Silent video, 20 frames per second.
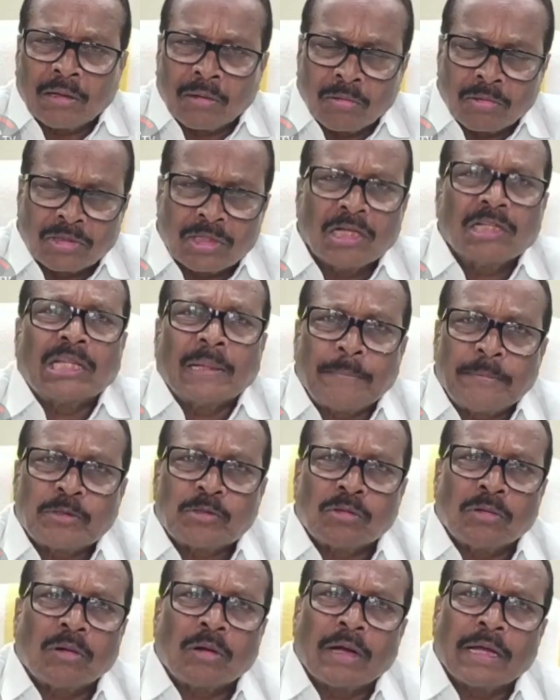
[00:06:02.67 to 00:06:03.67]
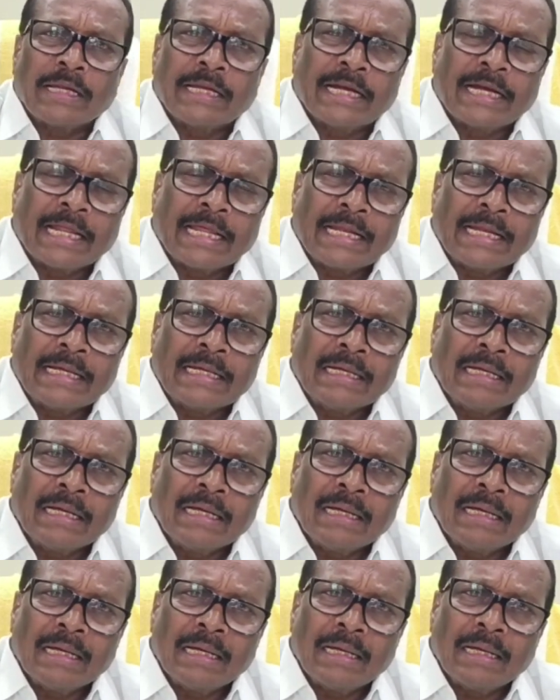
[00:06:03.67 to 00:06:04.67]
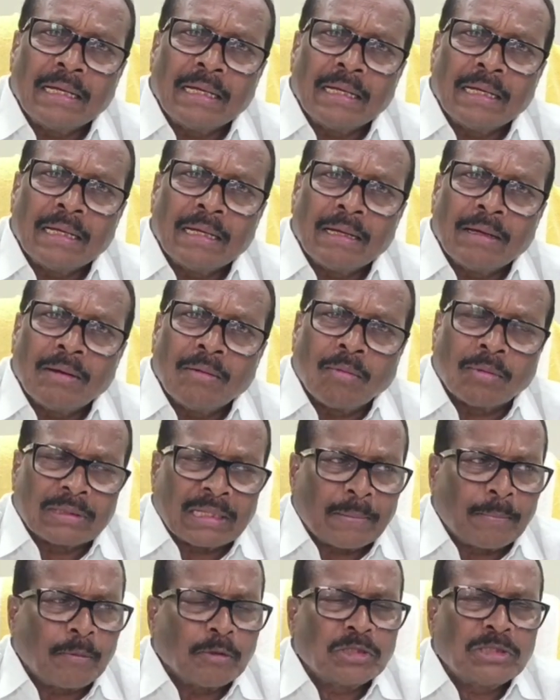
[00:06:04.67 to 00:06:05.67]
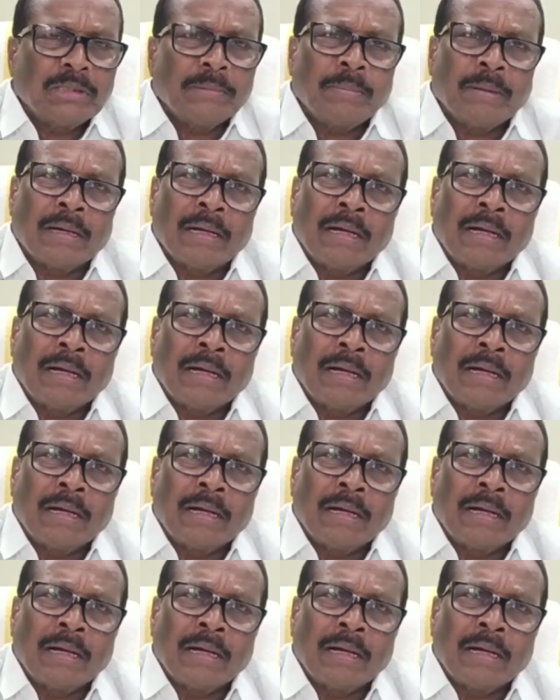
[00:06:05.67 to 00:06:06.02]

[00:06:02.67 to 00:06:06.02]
రెండుసార్లు తప్పించుకోగలిగాడు ఆయన ఒక దెబ్బ వచ్చి